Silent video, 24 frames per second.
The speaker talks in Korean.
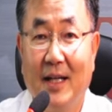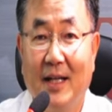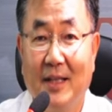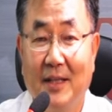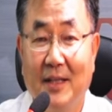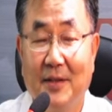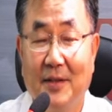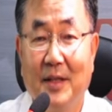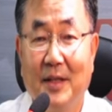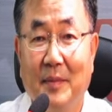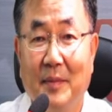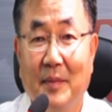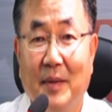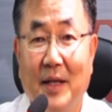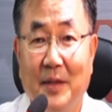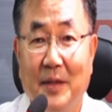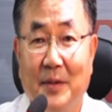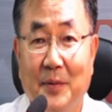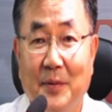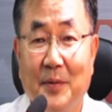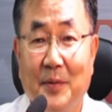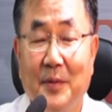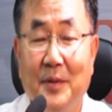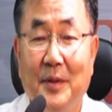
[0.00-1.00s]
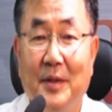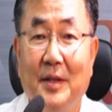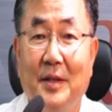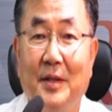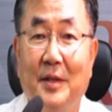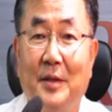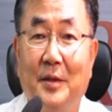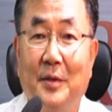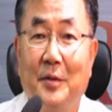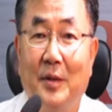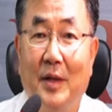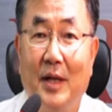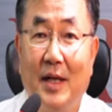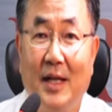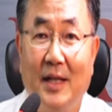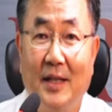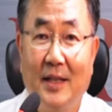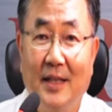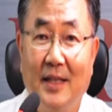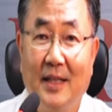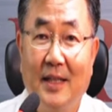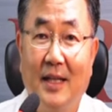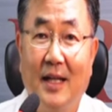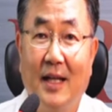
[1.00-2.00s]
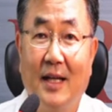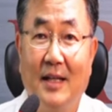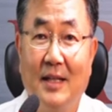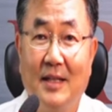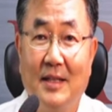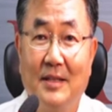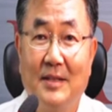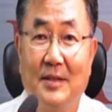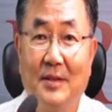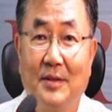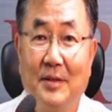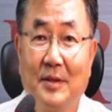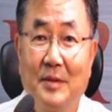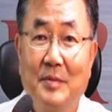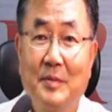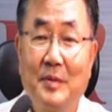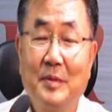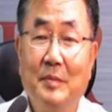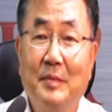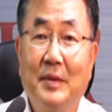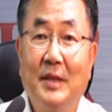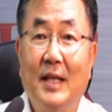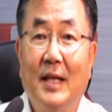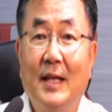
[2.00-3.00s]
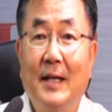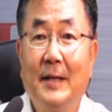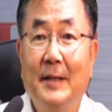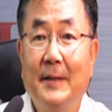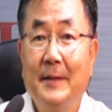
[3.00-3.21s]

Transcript: 이렇게 봐도 과언이 아닐수 싶습니다.